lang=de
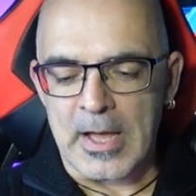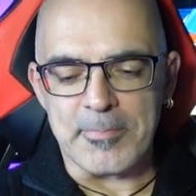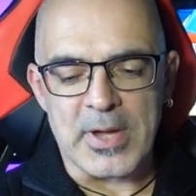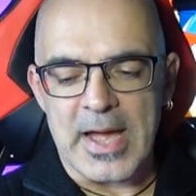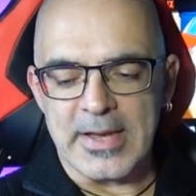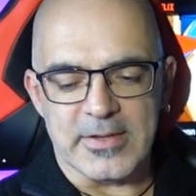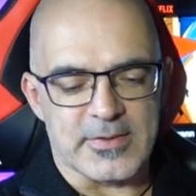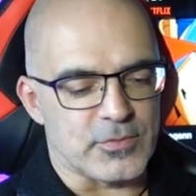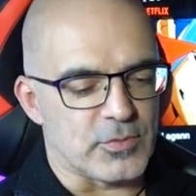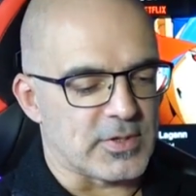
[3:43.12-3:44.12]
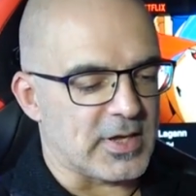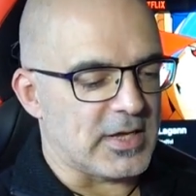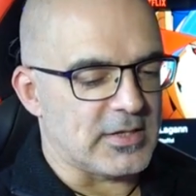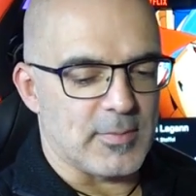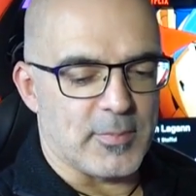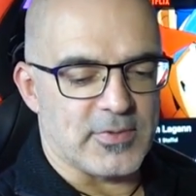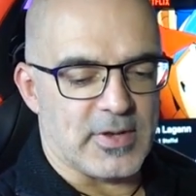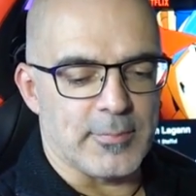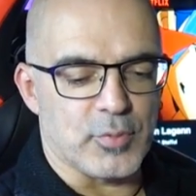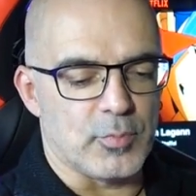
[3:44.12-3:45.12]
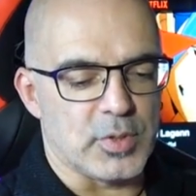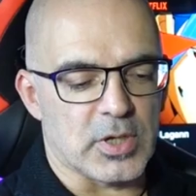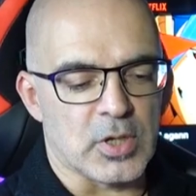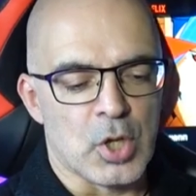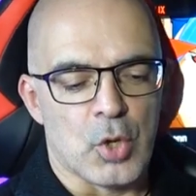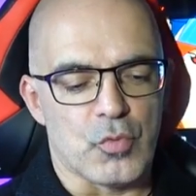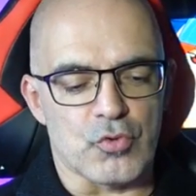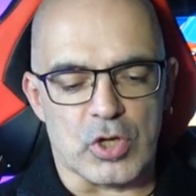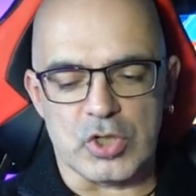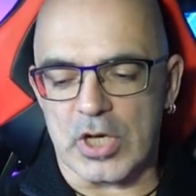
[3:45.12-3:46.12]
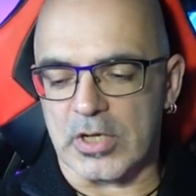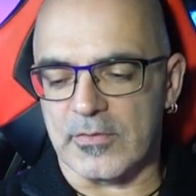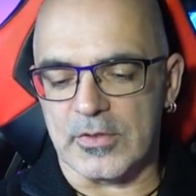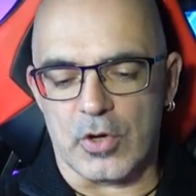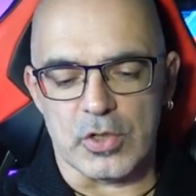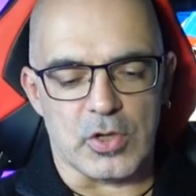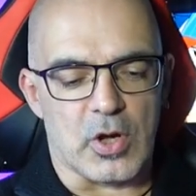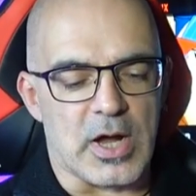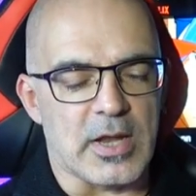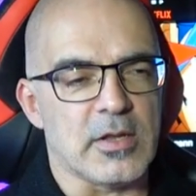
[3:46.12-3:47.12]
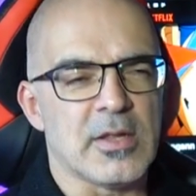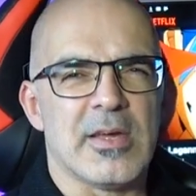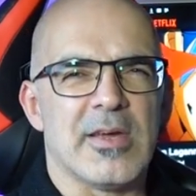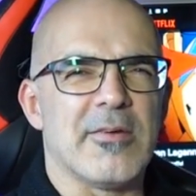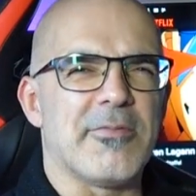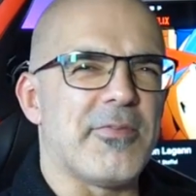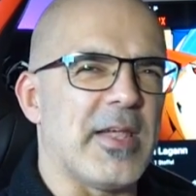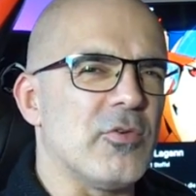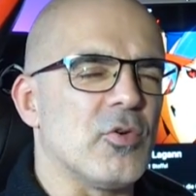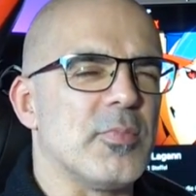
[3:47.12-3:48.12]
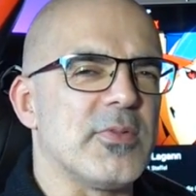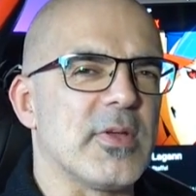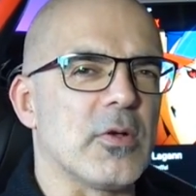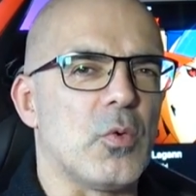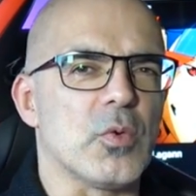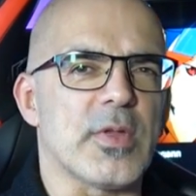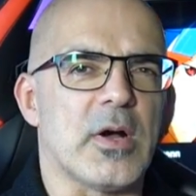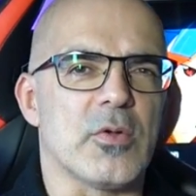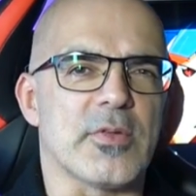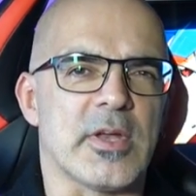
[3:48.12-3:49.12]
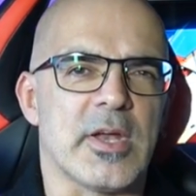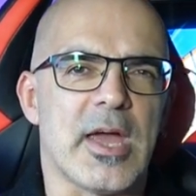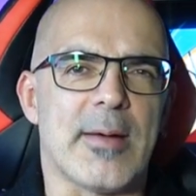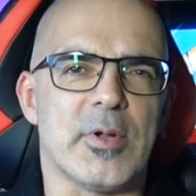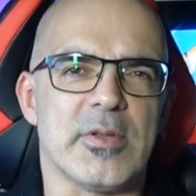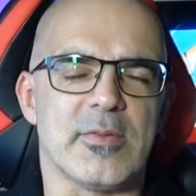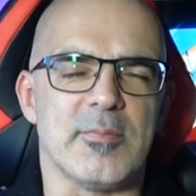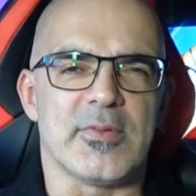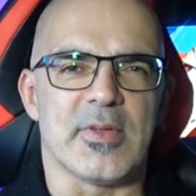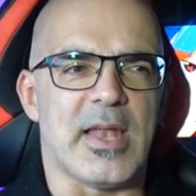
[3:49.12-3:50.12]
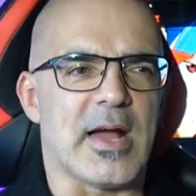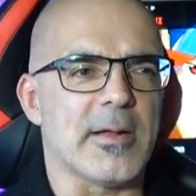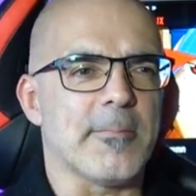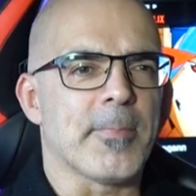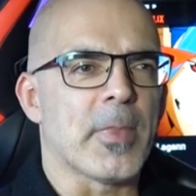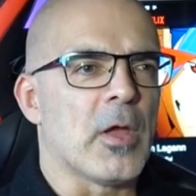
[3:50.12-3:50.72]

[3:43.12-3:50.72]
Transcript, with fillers: habe da einiges zu gedreht, die mal ein bisschen anprobiert. Wie gesagt, die Jacke ziehe ich heute noch an. Fällt nur ein bisschen groß aus, an den Ärmeln ist ein bisschen lang.